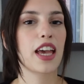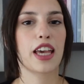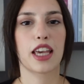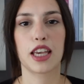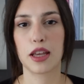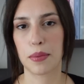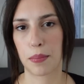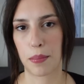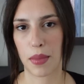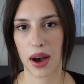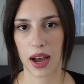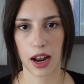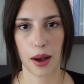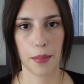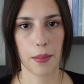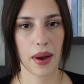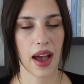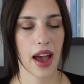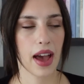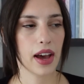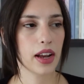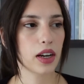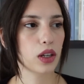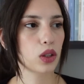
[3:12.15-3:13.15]
in mare
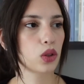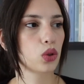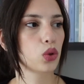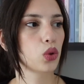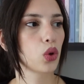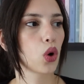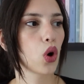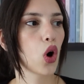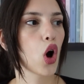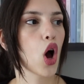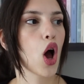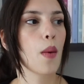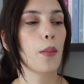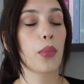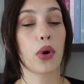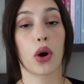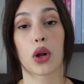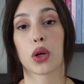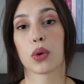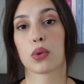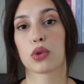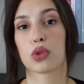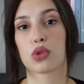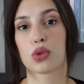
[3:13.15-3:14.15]
aperto,
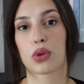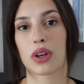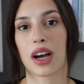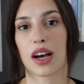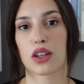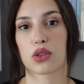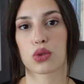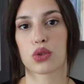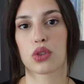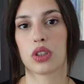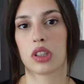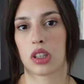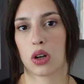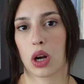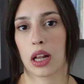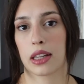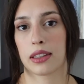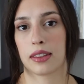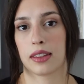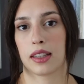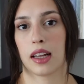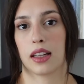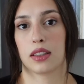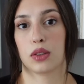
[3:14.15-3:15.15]
però in questo caso si
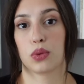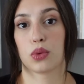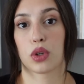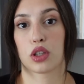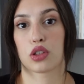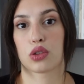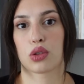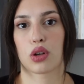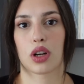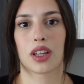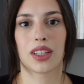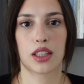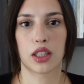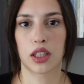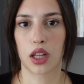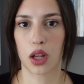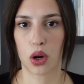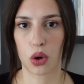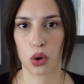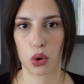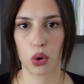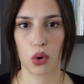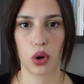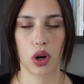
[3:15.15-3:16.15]
tratta di una storia di
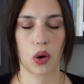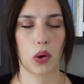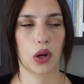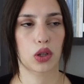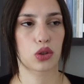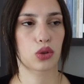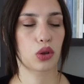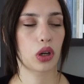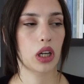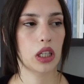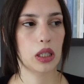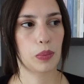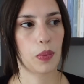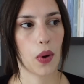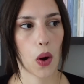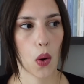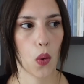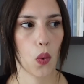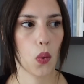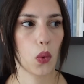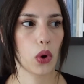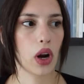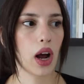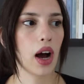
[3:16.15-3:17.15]
terrore, una storia di
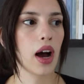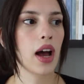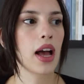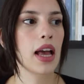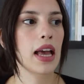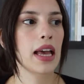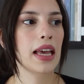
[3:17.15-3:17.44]
paura,